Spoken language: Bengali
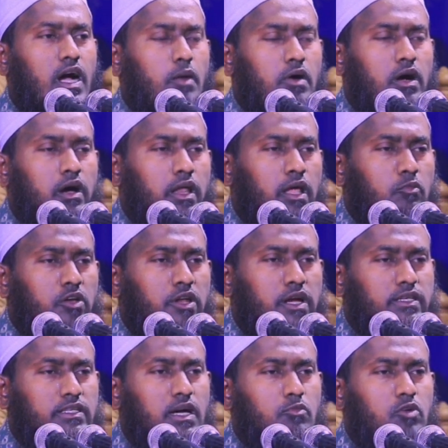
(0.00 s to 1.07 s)
আমার এমন
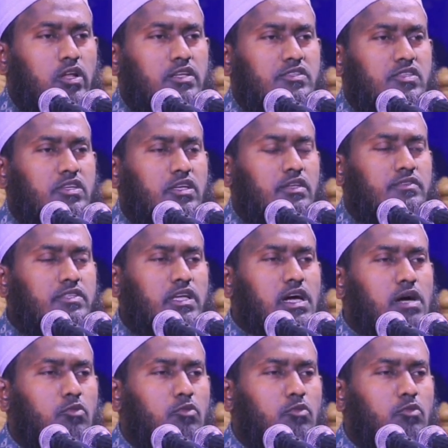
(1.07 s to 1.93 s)
একটা আমল আছে যে